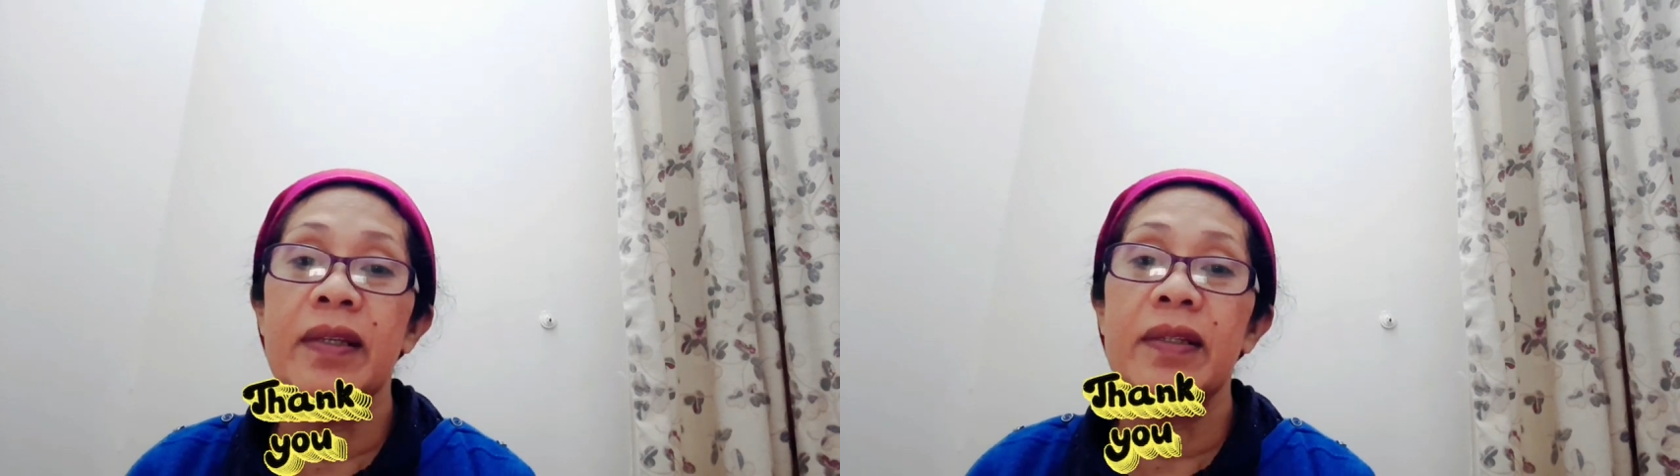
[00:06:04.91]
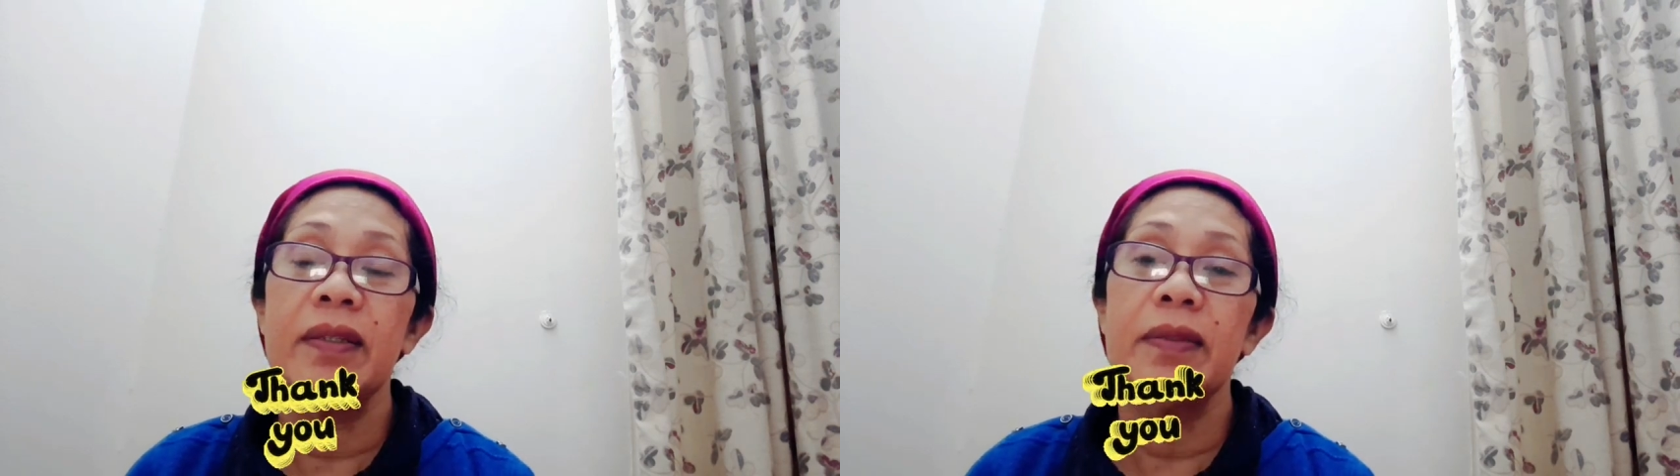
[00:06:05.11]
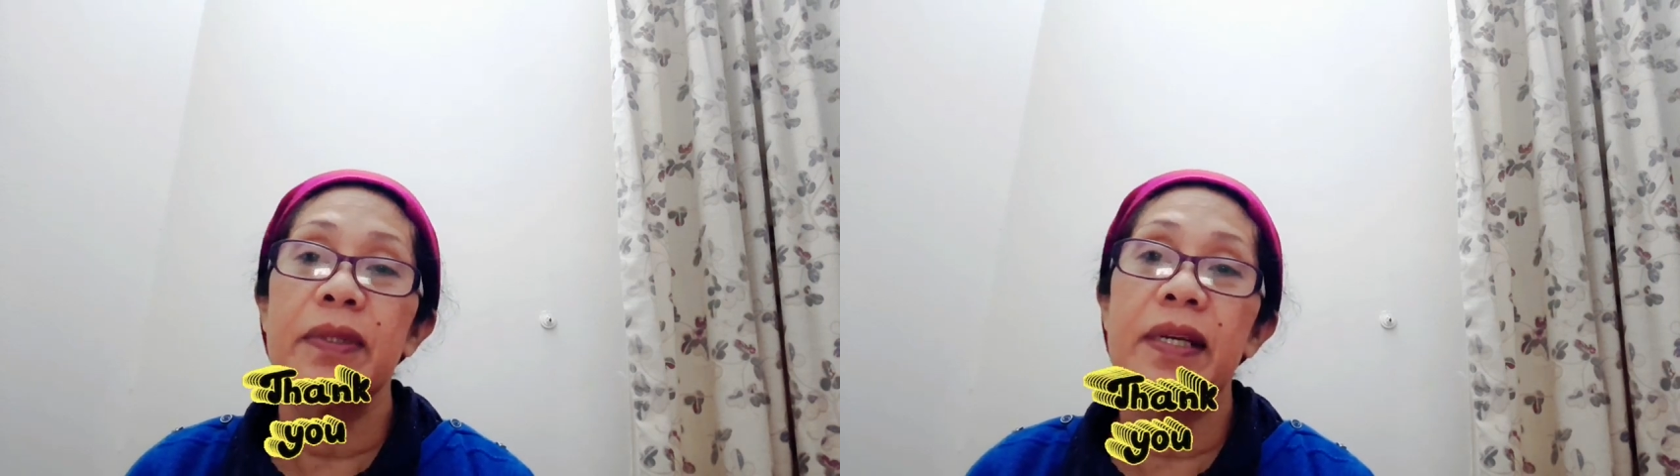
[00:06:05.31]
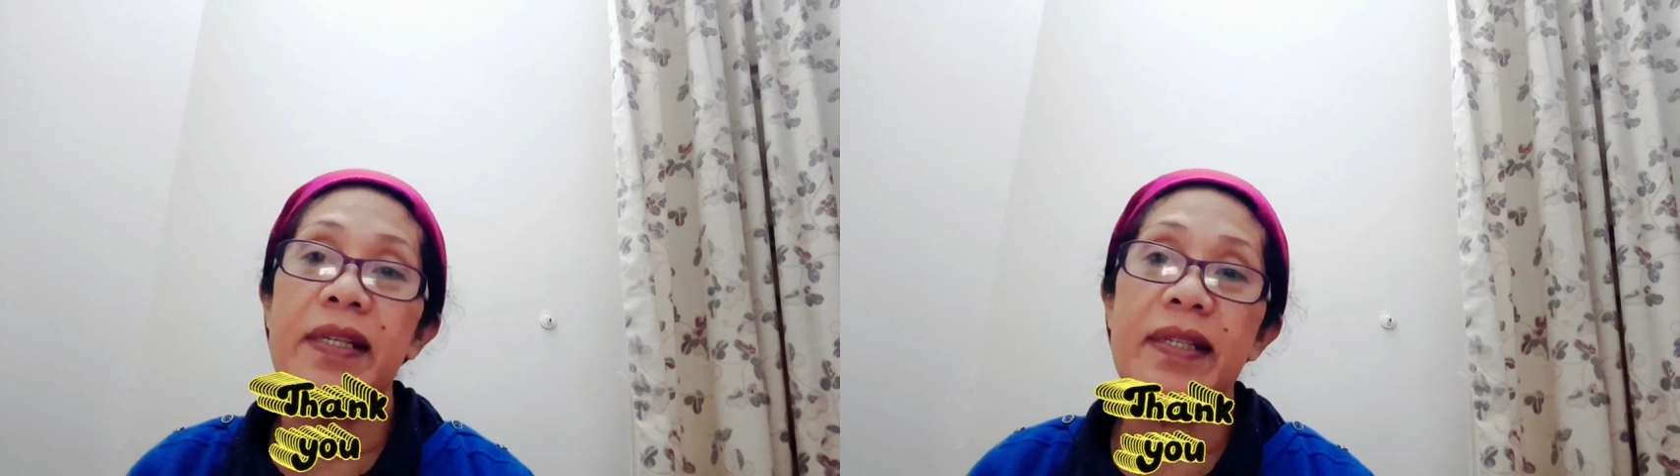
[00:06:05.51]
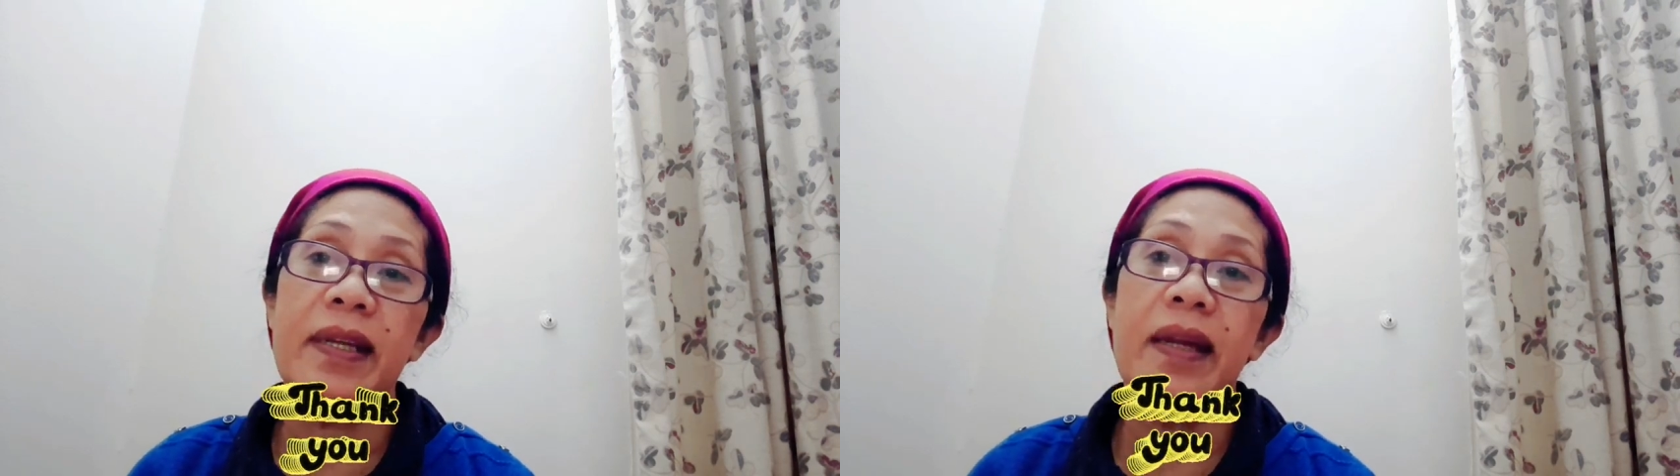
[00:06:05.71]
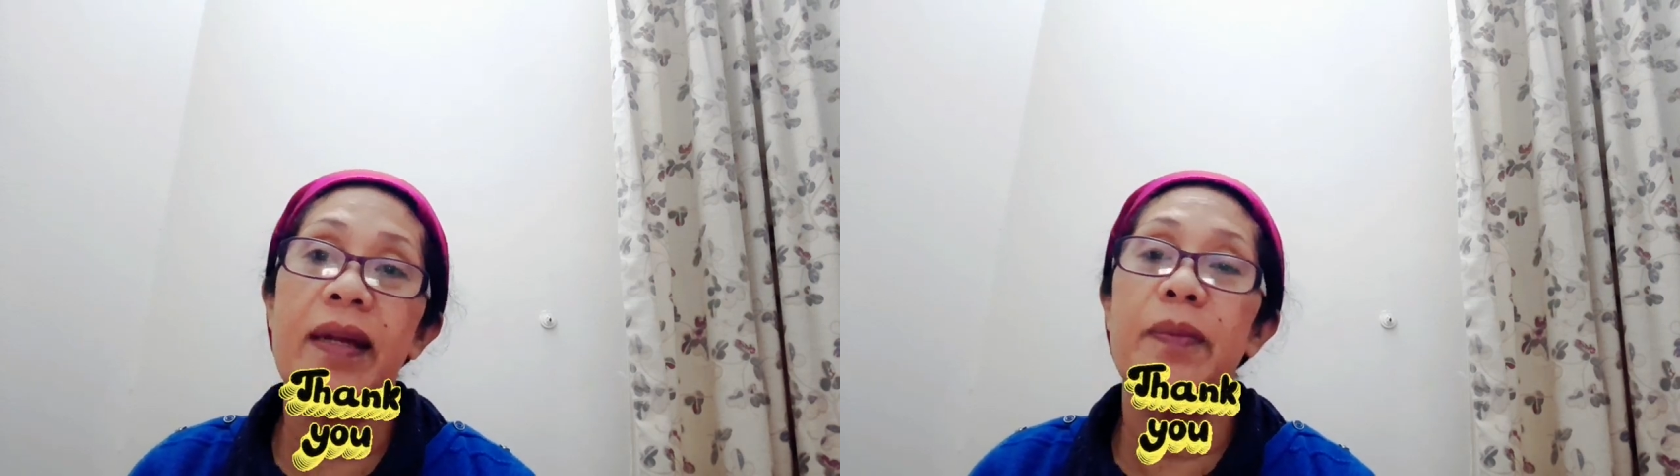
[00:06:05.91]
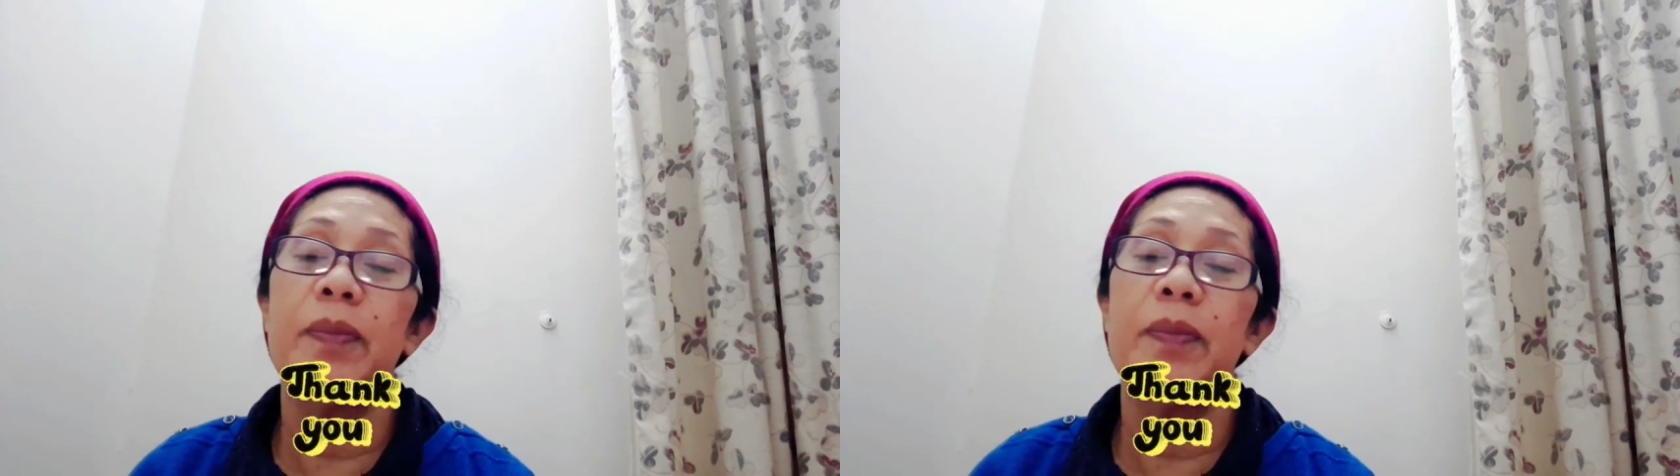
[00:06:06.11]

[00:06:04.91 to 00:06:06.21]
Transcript: So, thanks God,